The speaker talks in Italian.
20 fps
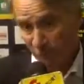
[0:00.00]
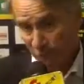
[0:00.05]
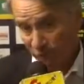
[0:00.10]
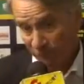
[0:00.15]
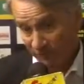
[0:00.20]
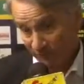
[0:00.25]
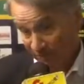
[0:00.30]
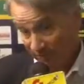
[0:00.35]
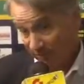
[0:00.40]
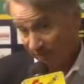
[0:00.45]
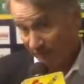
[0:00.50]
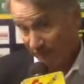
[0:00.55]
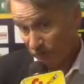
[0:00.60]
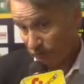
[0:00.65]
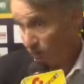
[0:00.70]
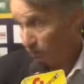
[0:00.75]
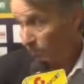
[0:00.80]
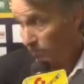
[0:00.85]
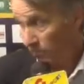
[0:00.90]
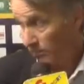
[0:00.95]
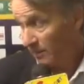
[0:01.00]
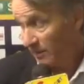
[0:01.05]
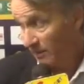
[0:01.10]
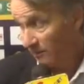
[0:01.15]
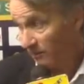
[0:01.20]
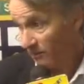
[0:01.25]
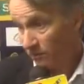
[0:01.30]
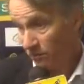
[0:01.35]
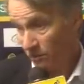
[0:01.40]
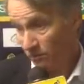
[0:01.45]
più Faletti aveva fatto molto bene
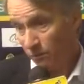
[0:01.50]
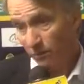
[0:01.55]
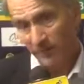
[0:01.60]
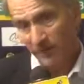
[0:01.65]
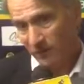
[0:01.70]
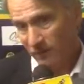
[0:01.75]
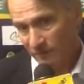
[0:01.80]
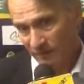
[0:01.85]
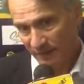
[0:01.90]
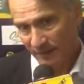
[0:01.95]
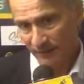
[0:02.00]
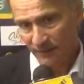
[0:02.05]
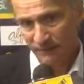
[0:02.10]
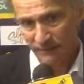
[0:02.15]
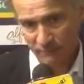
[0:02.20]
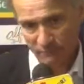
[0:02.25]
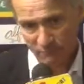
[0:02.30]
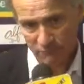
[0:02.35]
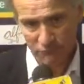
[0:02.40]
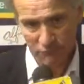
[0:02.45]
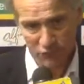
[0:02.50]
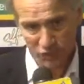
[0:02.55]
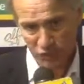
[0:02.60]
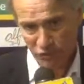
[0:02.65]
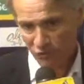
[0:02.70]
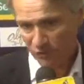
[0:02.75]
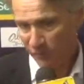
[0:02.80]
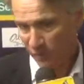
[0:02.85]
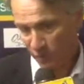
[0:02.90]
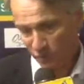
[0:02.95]
fino a quel momento ma erano
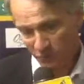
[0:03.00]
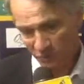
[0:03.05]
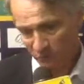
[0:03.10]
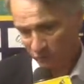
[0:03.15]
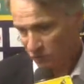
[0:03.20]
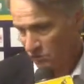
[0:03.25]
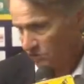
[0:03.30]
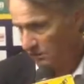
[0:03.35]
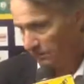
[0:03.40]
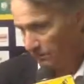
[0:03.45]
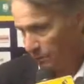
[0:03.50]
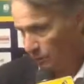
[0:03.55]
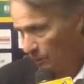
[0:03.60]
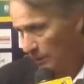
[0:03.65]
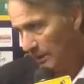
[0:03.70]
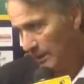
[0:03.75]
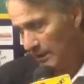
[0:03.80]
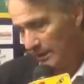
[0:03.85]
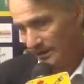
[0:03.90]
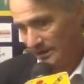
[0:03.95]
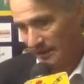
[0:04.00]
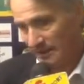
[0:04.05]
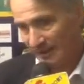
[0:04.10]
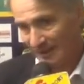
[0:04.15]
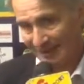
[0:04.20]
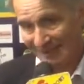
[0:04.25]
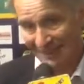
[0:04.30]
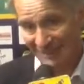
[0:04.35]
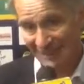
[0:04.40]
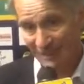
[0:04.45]
5 minuti che non riusciva più a
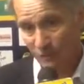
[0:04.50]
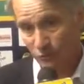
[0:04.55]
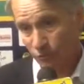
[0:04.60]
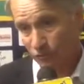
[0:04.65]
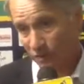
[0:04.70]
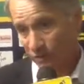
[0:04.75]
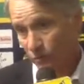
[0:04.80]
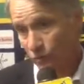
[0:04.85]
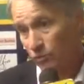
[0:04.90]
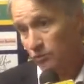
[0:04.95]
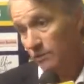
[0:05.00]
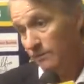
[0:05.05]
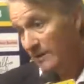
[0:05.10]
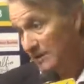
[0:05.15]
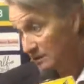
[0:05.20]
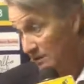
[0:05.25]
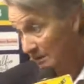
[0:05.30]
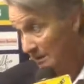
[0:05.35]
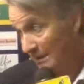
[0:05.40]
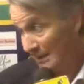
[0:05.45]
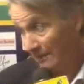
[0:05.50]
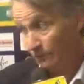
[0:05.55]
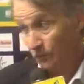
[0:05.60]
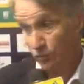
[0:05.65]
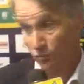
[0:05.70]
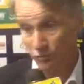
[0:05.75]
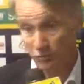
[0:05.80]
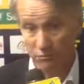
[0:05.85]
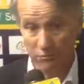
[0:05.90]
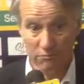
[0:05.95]
rientrare a dare il contributo in mezzo al campo
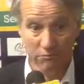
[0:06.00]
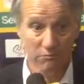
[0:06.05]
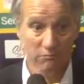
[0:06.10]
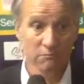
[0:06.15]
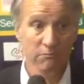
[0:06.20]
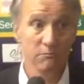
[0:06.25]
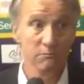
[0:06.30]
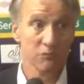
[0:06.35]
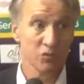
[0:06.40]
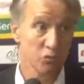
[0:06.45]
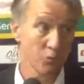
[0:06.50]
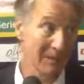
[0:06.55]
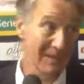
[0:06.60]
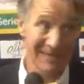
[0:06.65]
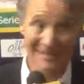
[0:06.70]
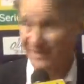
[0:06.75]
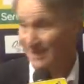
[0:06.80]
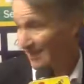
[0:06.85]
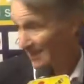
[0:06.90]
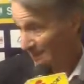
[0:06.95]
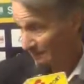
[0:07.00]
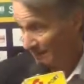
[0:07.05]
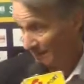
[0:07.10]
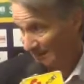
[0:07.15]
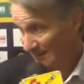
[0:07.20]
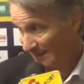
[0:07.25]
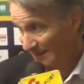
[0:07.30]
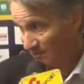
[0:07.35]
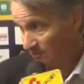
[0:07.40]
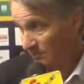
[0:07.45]
sul, su Blasi che era appena
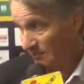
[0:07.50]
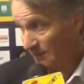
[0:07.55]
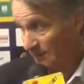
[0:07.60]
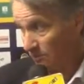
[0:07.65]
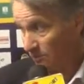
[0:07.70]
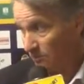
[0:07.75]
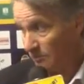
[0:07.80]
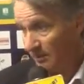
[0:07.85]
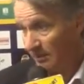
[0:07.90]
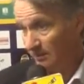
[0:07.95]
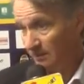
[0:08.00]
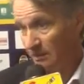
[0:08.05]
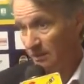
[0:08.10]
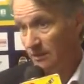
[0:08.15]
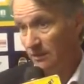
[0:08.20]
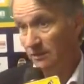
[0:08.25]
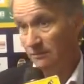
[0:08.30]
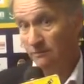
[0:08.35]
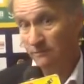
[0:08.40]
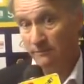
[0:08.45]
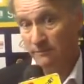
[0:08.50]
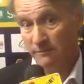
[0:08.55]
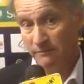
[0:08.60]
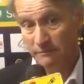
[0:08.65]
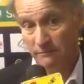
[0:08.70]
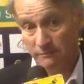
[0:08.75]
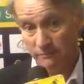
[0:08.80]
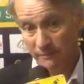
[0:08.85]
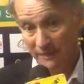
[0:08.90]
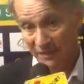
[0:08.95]
entrato andare a coprirmi il
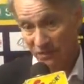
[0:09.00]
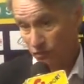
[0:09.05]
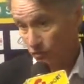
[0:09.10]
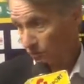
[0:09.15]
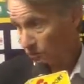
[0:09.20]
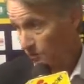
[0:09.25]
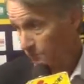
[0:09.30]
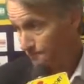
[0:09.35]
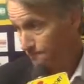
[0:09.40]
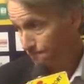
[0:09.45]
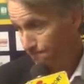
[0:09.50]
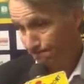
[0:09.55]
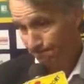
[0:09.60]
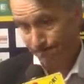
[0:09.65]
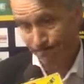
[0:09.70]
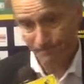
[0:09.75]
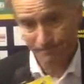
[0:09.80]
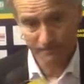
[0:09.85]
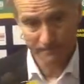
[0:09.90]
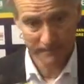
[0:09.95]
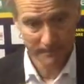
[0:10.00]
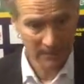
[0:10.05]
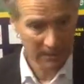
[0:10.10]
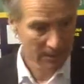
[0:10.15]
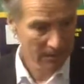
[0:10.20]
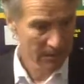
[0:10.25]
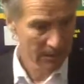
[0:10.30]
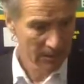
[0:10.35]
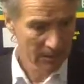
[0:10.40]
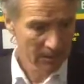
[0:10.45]
basso loro
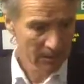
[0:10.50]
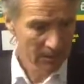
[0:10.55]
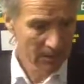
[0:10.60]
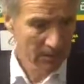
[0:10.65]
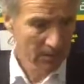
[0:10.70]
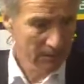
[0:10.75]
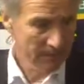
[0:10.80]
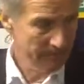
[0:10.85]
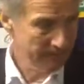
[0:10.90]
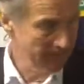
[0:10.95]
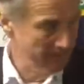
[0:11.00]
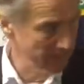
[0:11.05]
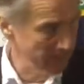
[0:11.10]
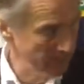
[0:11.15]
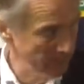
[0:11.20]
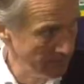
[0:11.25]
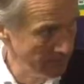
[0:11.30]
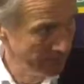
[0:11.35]
l'ultima cosa mm. futuro